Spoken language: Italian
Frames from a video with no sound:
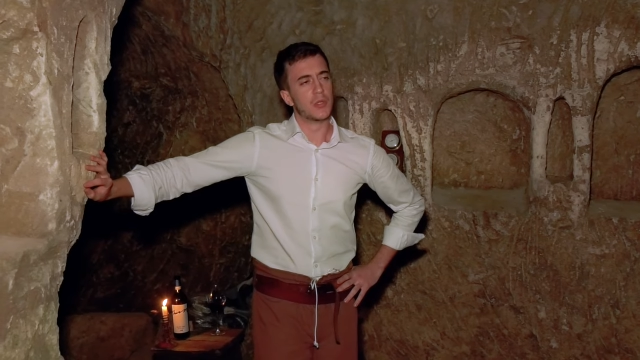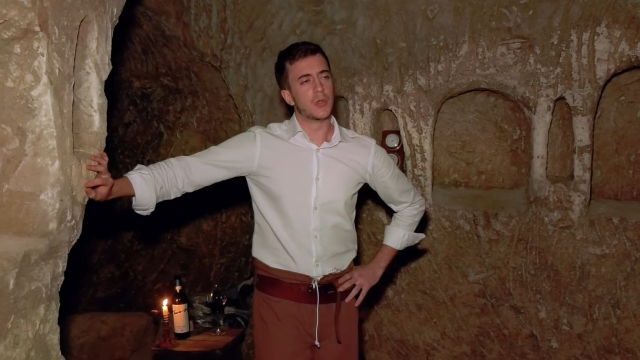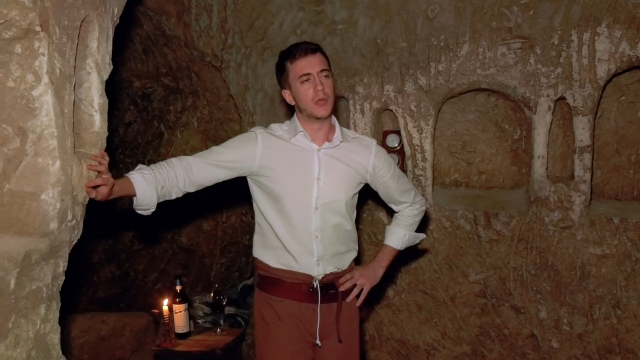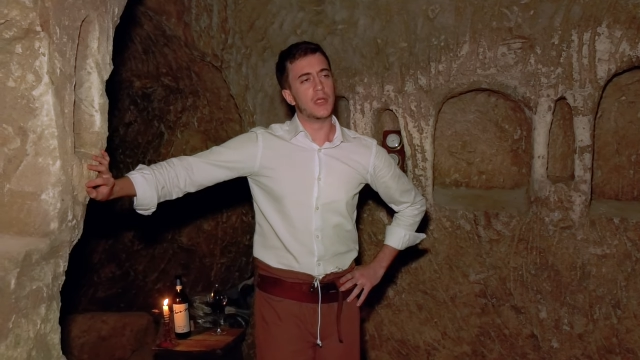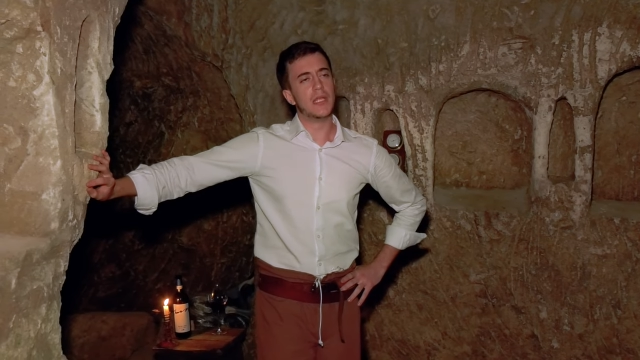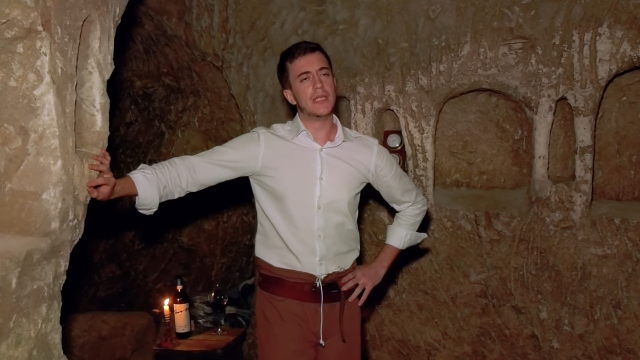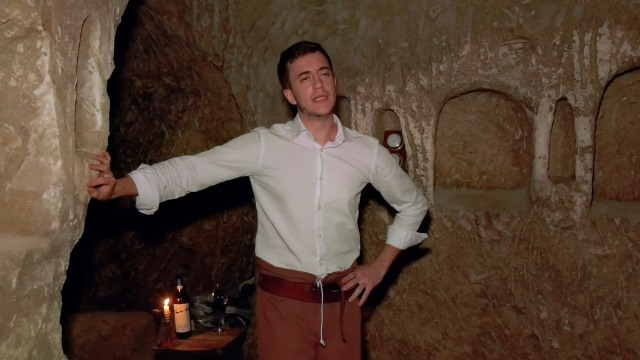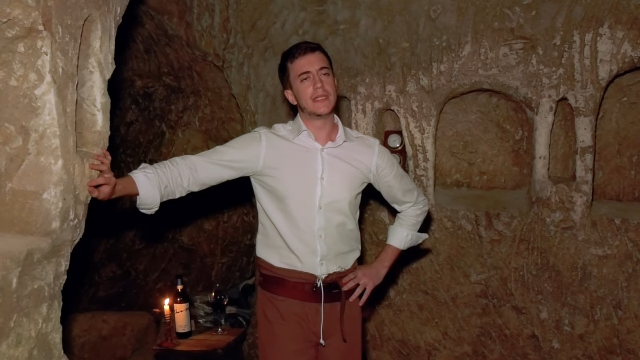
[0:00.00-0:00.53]

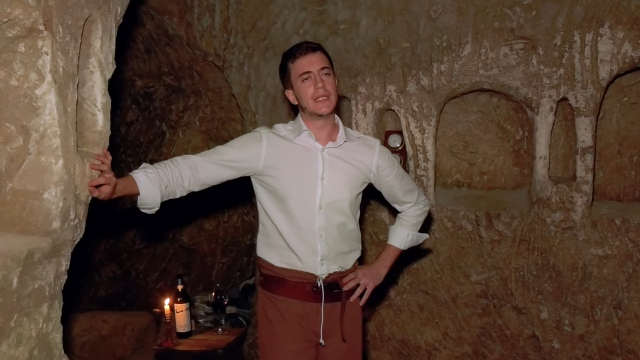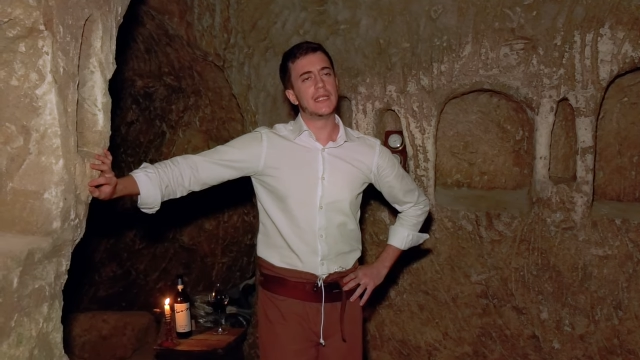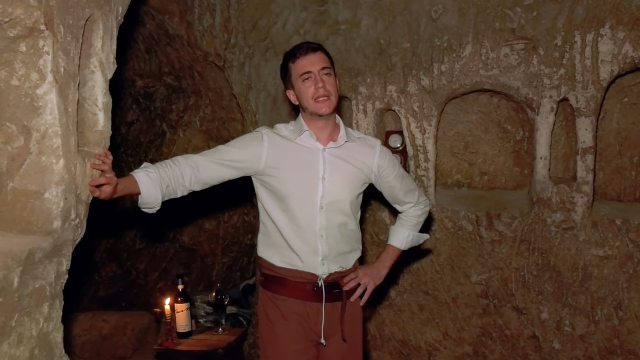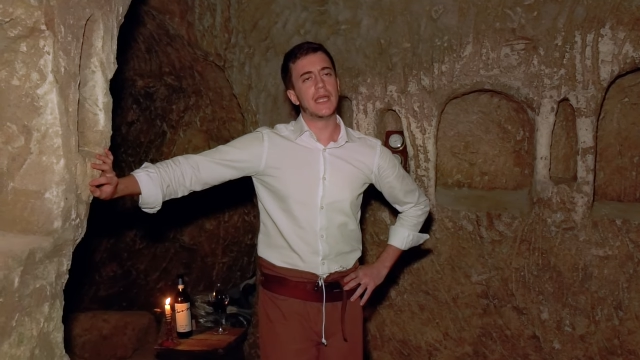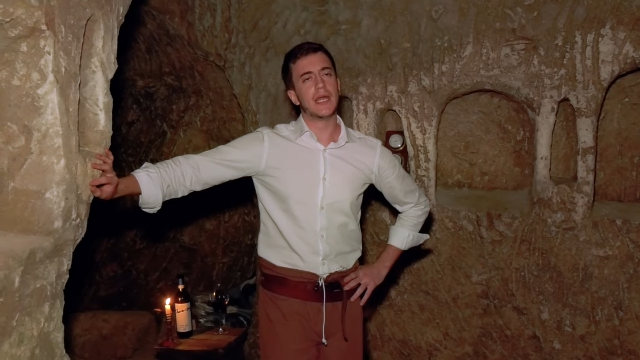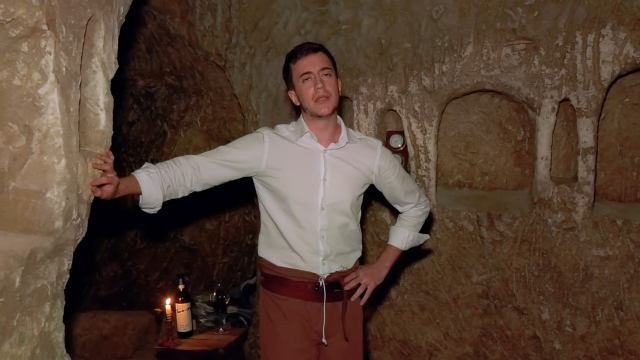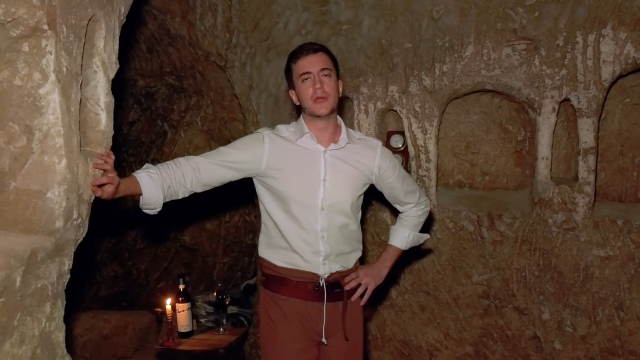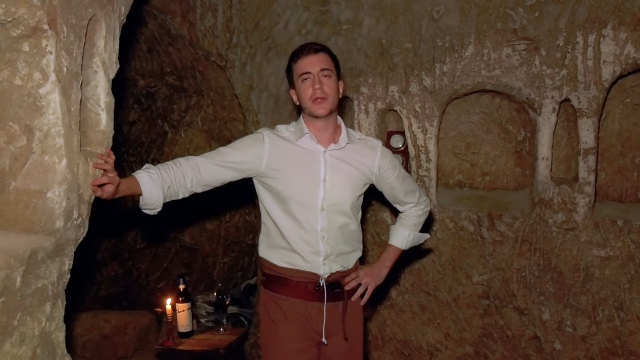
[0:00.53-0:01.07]

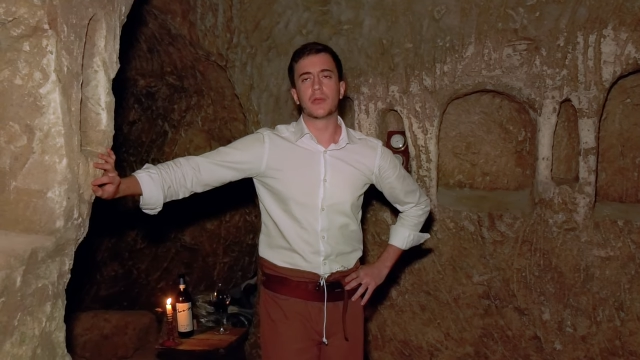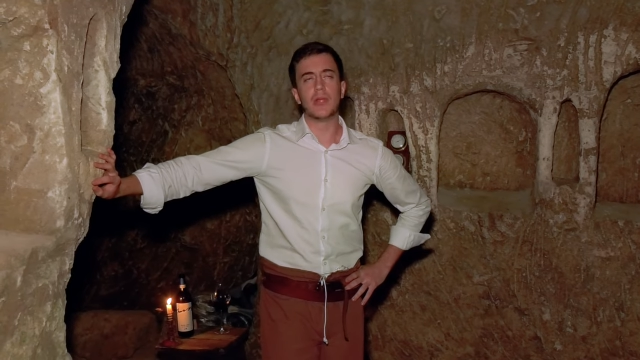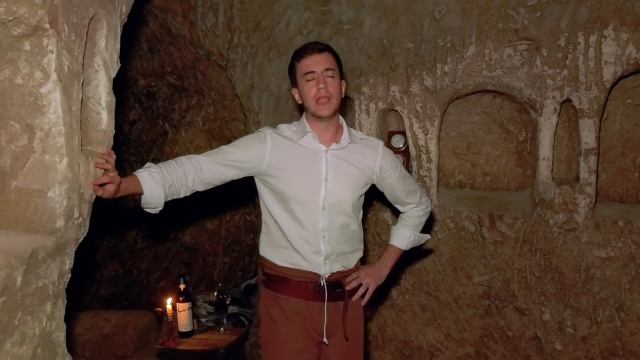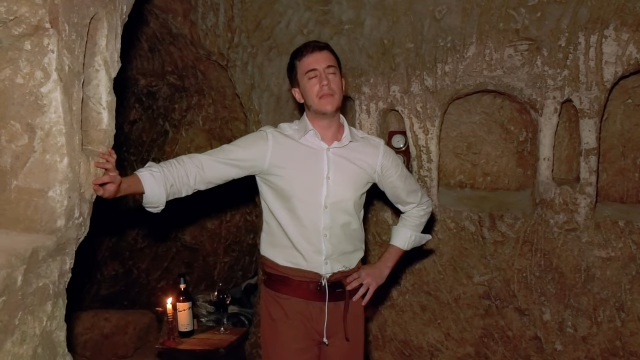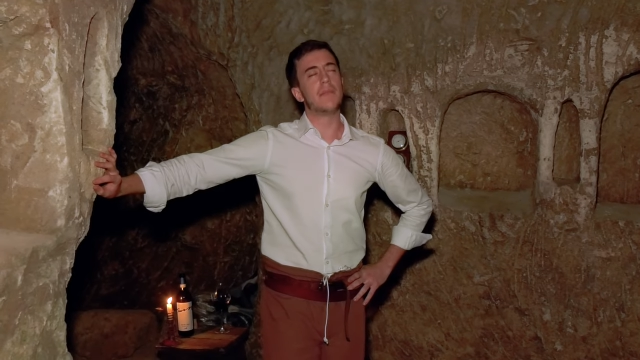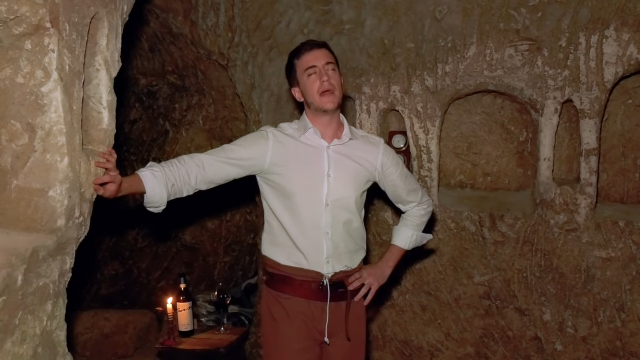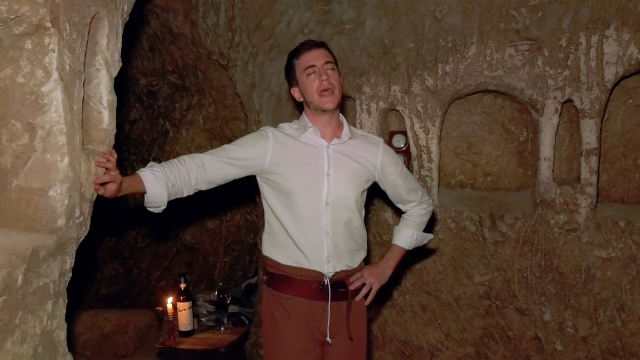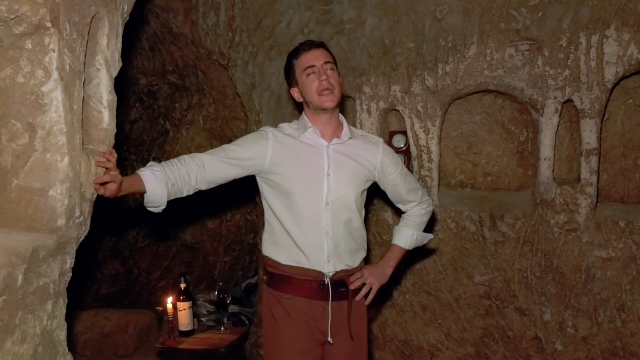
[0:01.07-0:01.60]
quell'italiano,
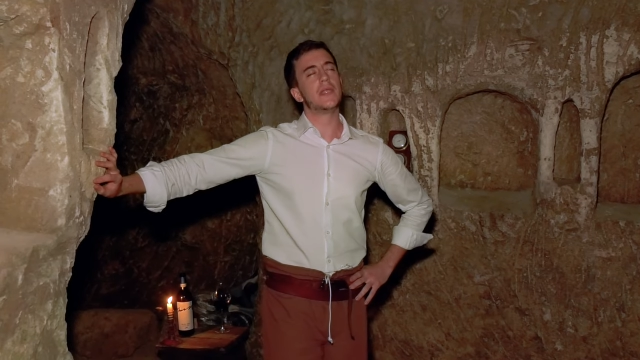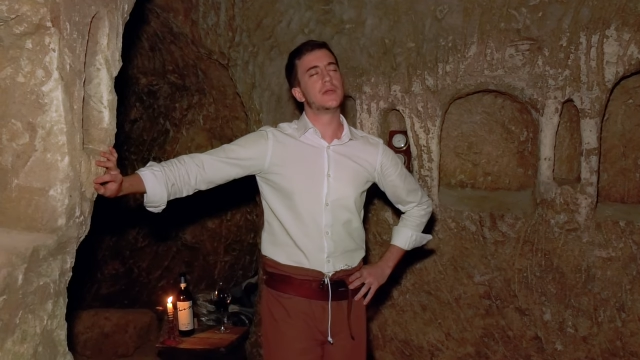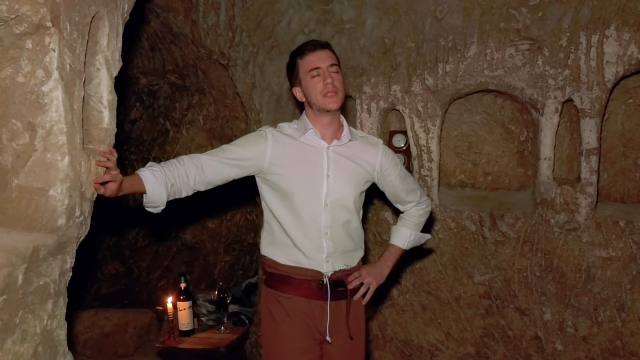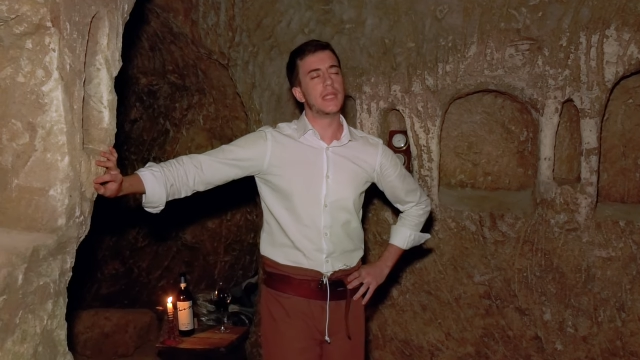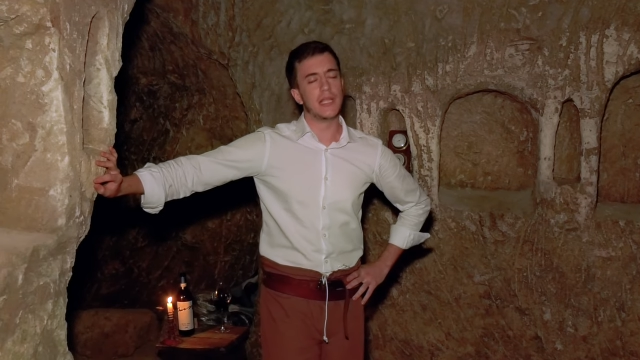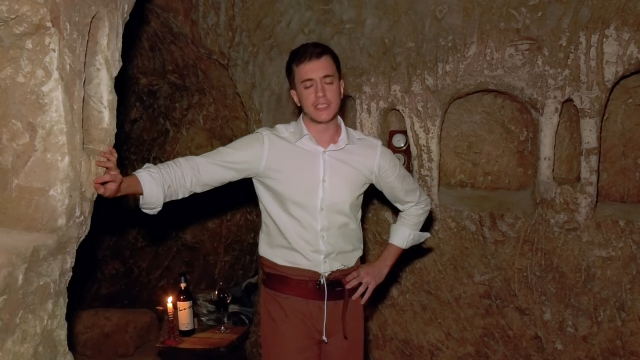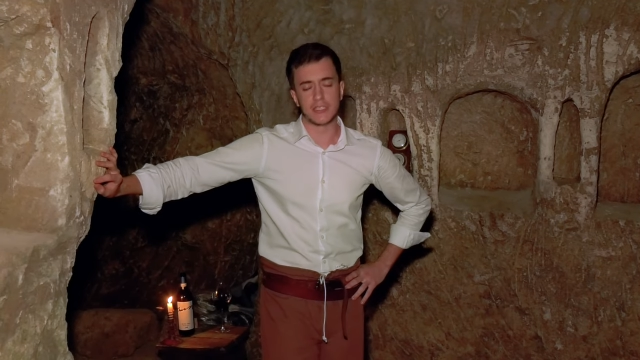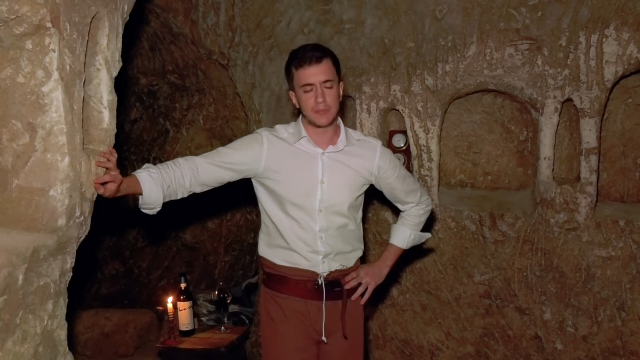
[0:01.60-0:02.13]
quel maino
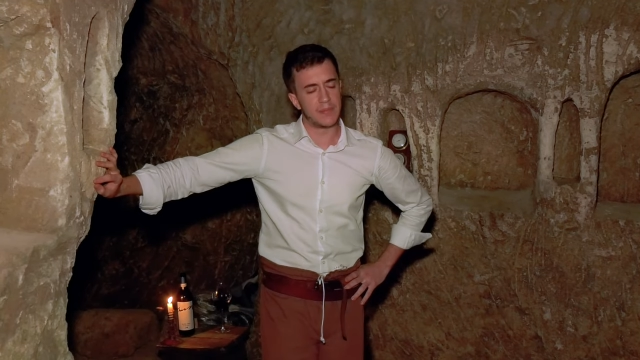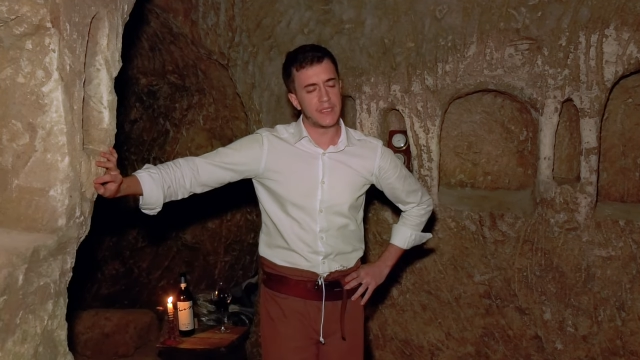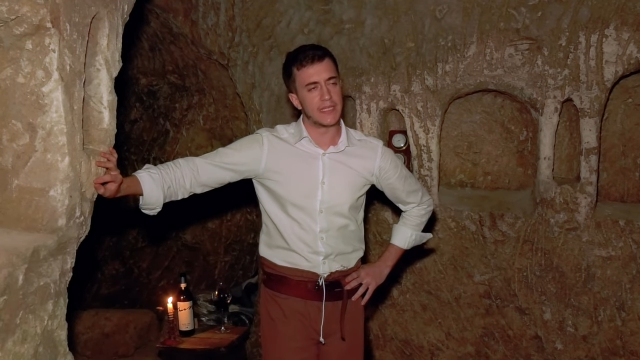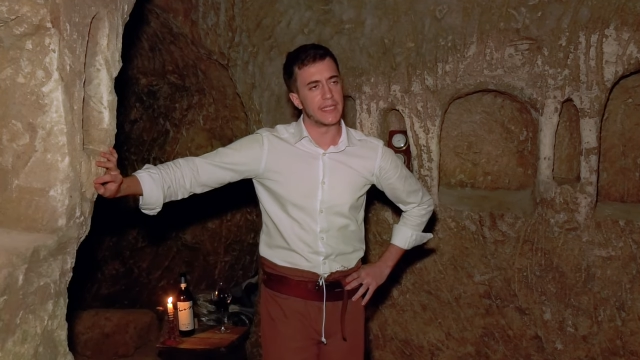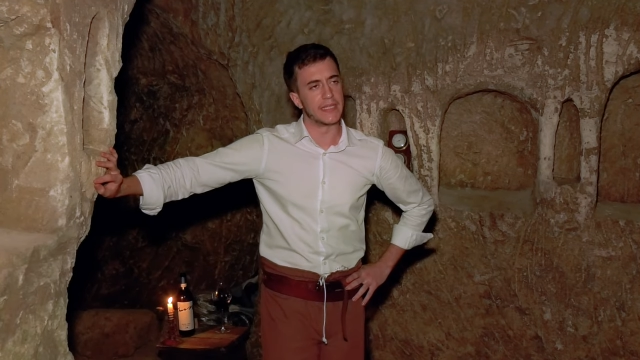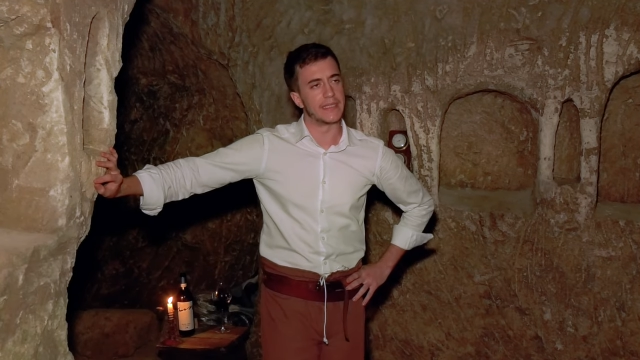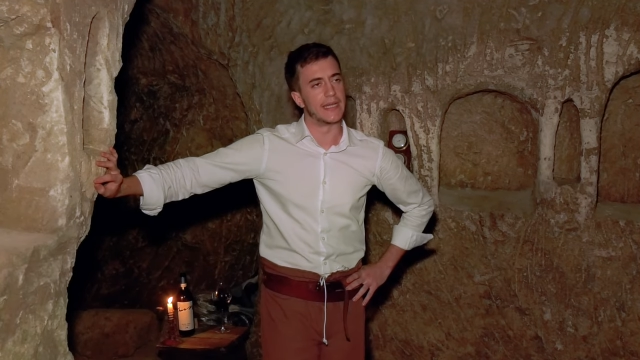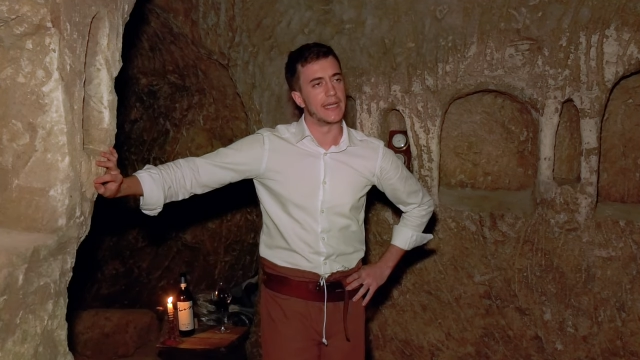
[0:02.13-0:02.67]
della
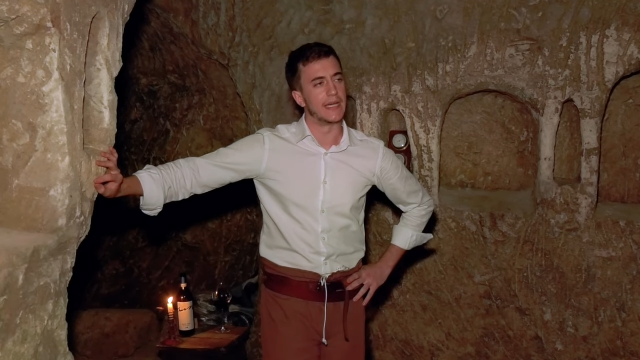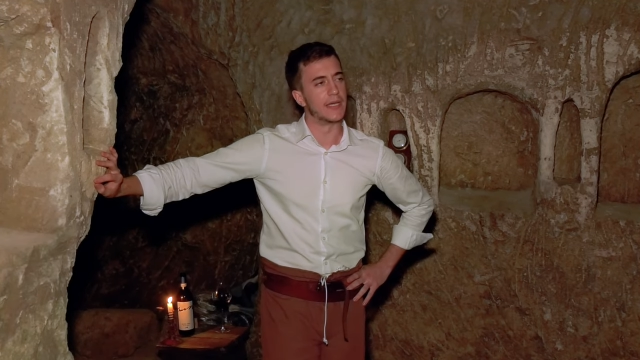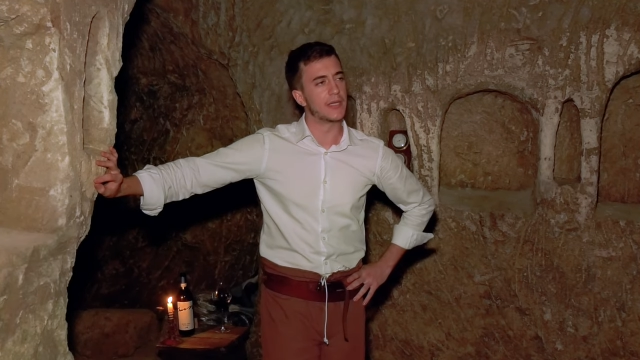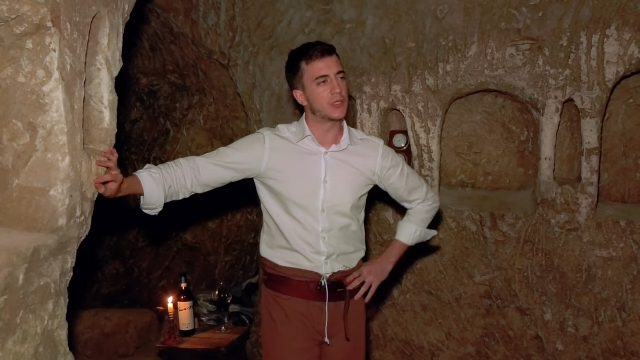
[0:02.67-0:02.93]
spinetta,